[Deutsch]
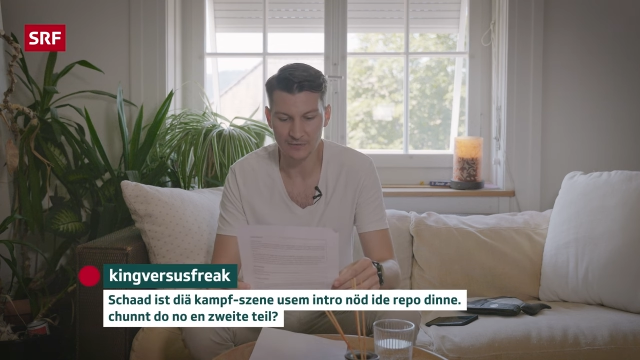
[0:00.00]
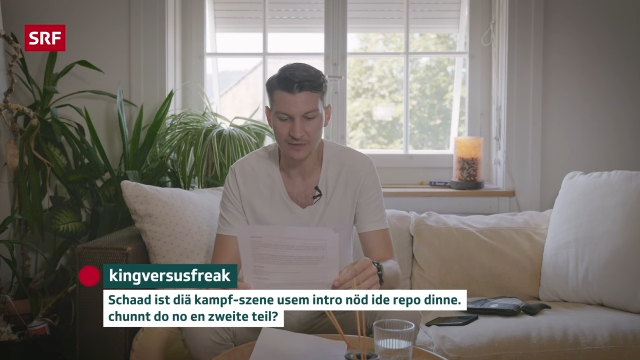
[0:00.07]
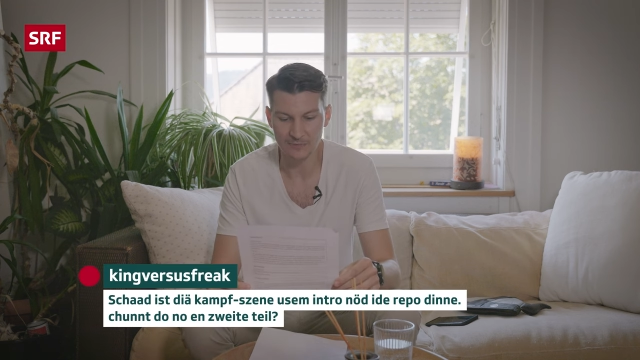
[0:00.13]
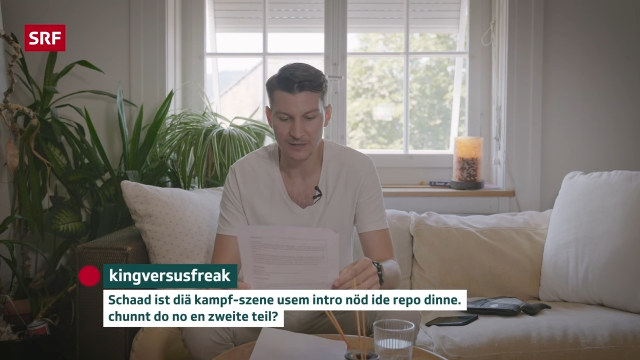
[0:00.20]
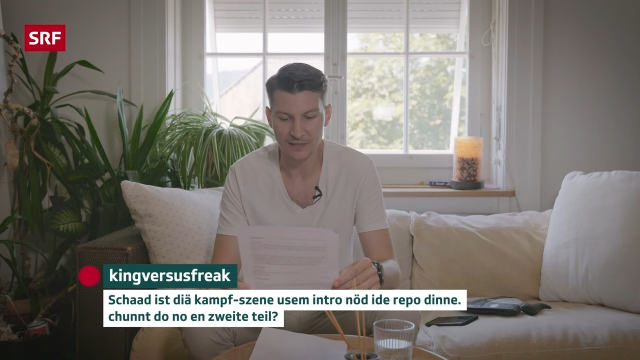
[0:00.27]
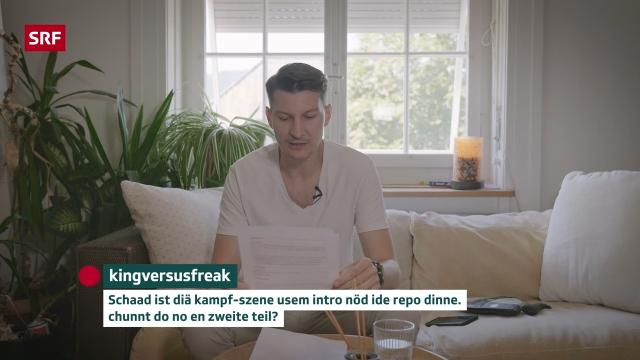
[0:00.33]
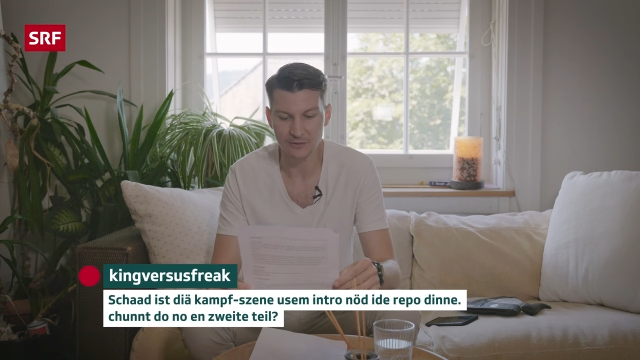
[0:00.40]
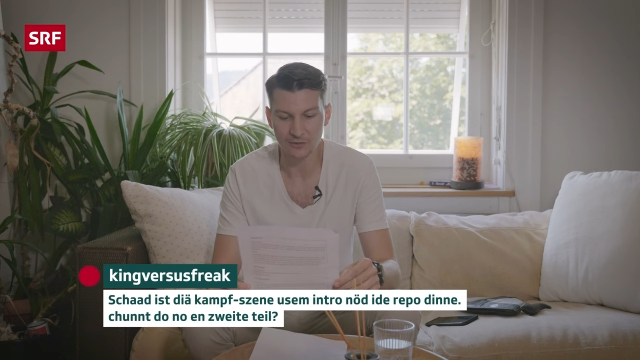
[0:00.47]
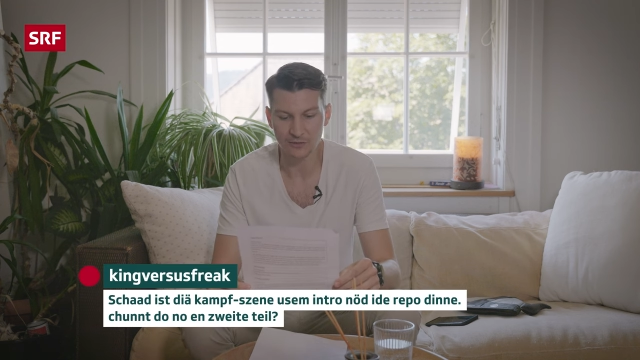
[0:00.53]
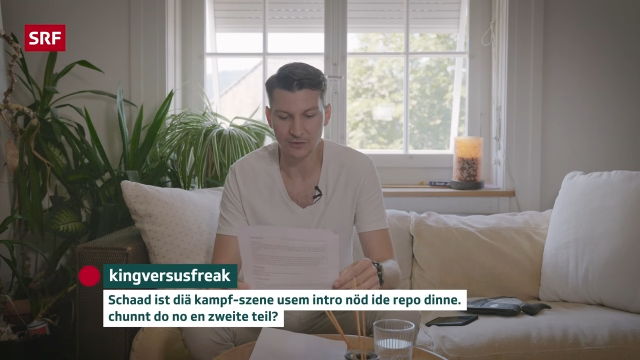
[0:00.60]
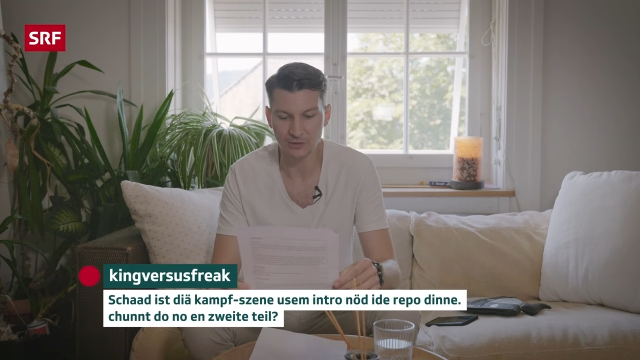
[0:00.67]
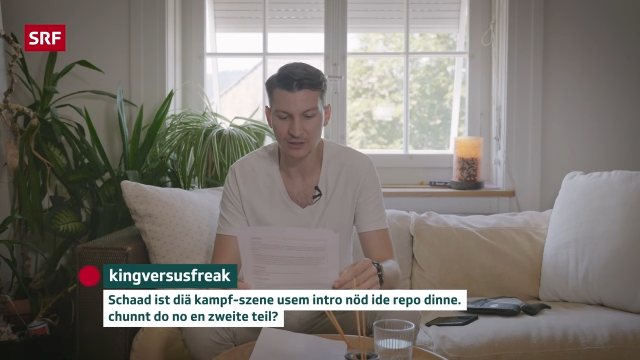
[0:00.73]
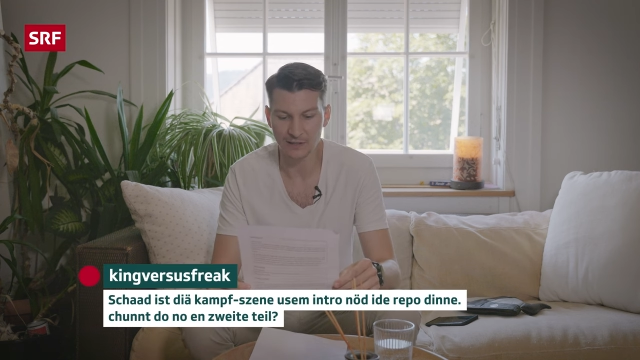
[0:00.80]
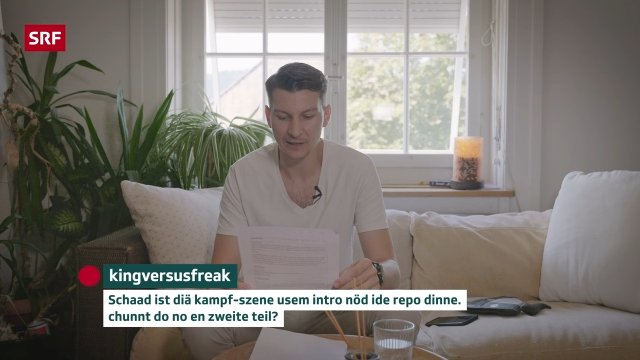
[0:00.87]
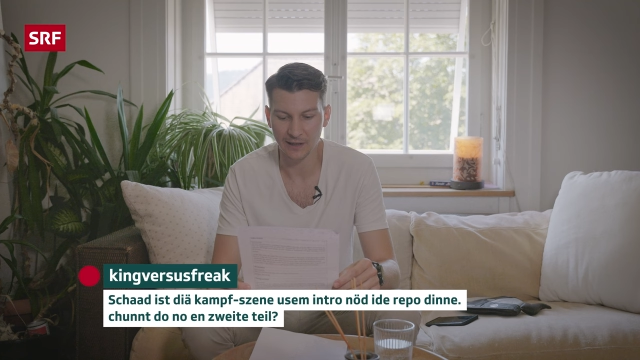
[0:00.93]
aus dem Intro
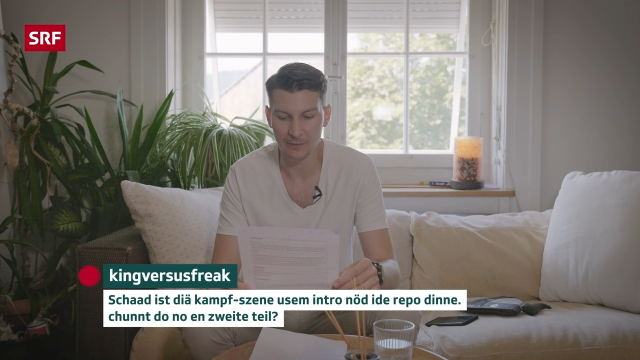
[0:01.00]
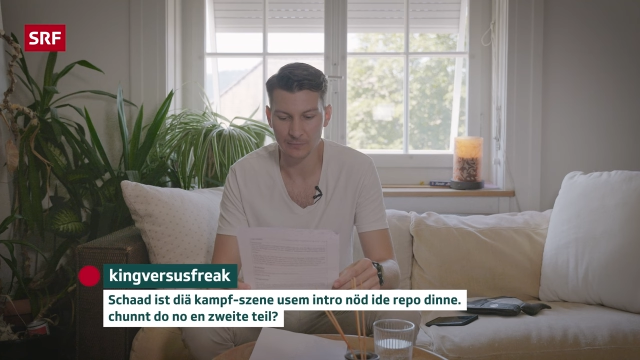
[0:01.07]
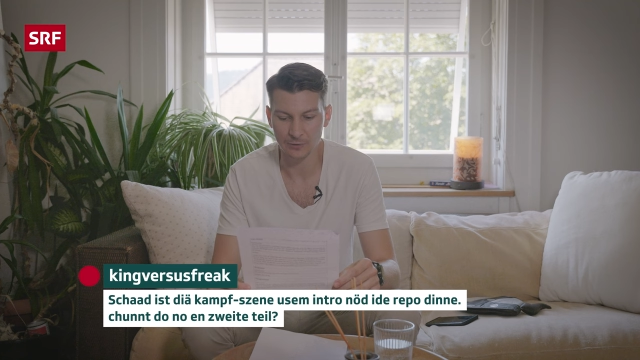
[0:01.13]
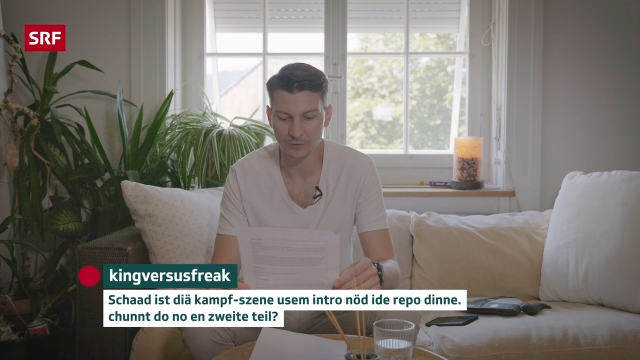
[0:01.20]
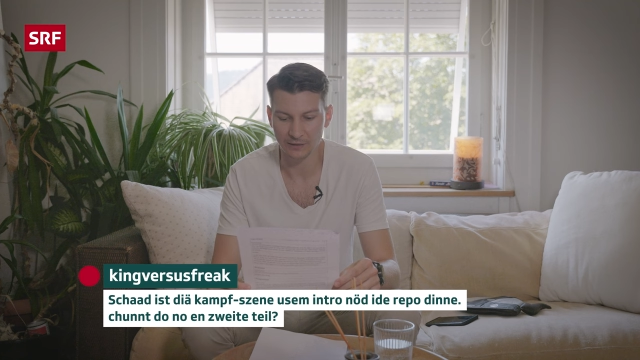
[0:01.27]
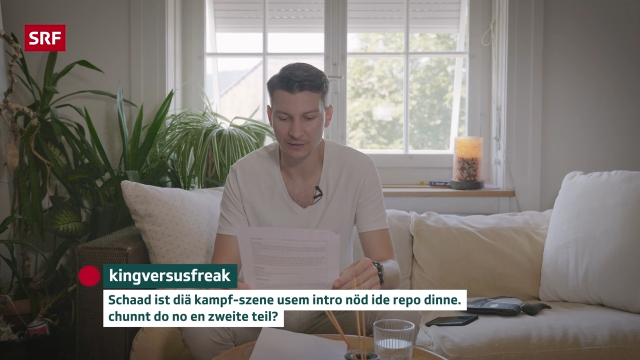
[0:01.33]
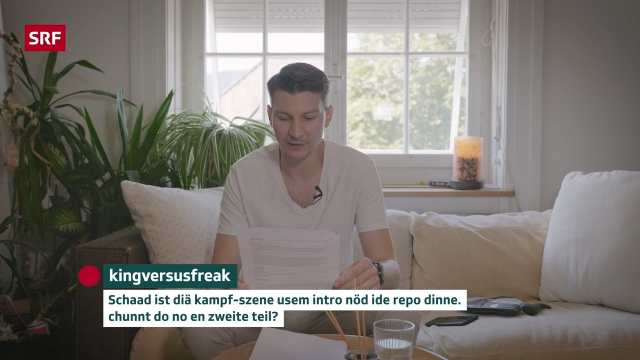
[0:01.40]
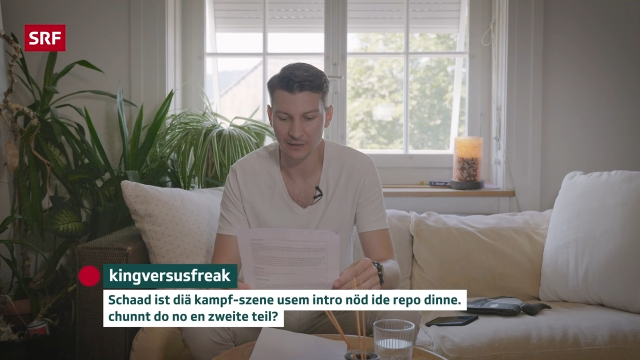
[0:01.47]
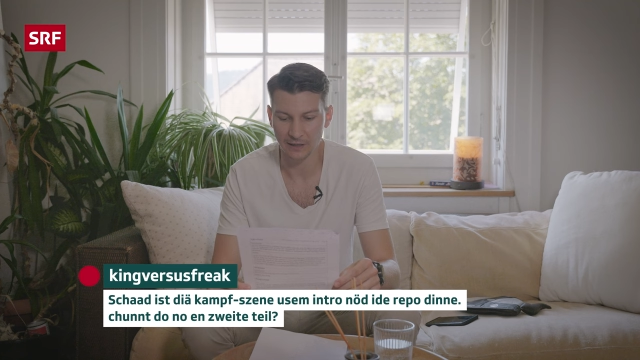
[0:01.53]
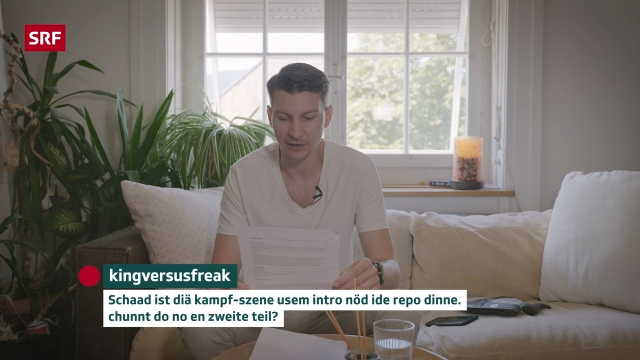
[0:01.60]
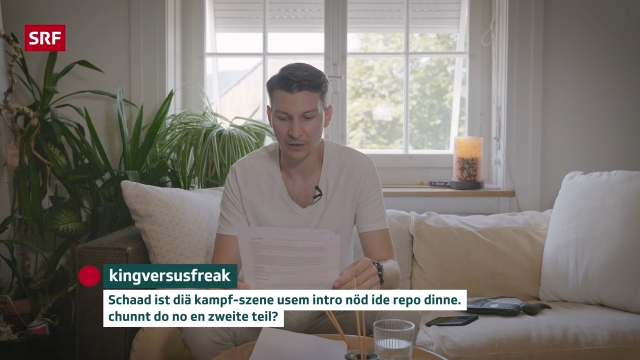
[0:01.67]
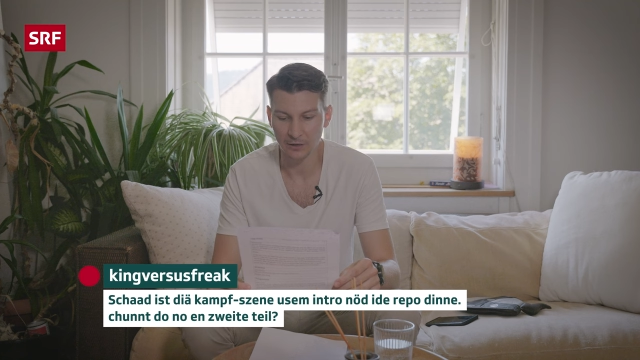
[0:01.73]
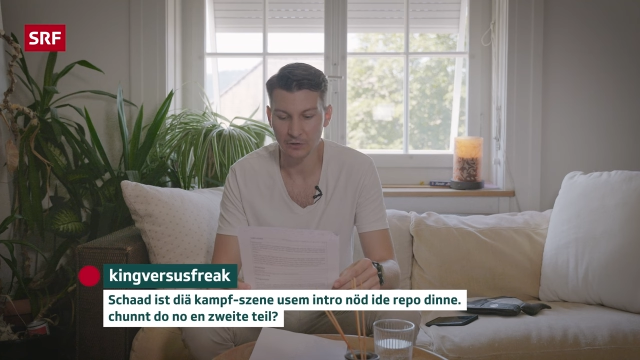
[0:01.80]
nicht in die Repo drin.